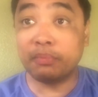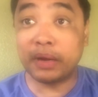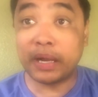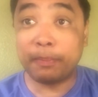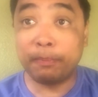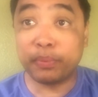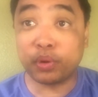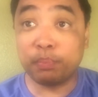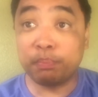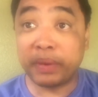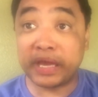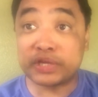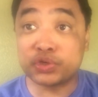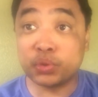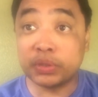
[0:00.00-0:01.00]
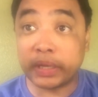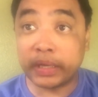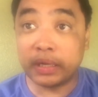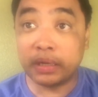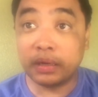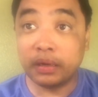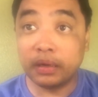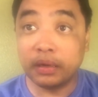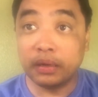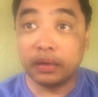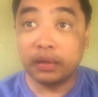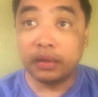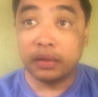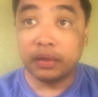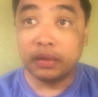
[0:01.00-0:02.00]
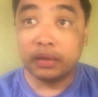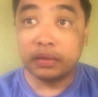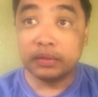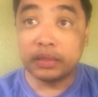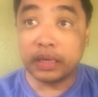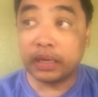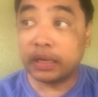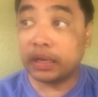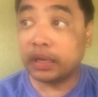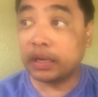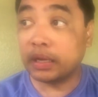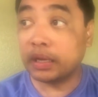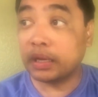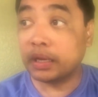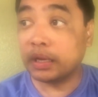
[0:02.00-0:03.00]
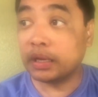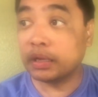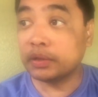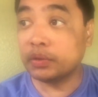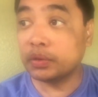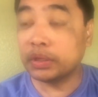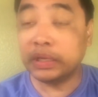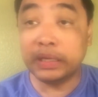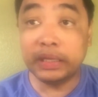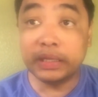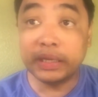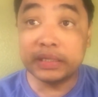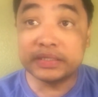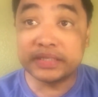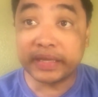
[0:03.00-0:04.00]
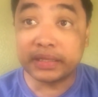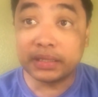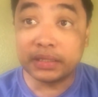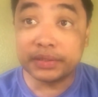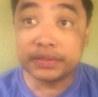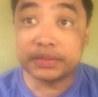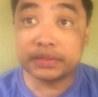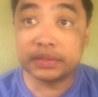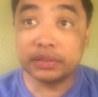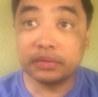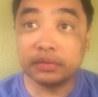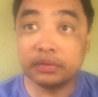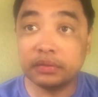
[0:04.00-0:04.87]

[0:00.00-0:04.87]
mga professional na yung illegal settlers?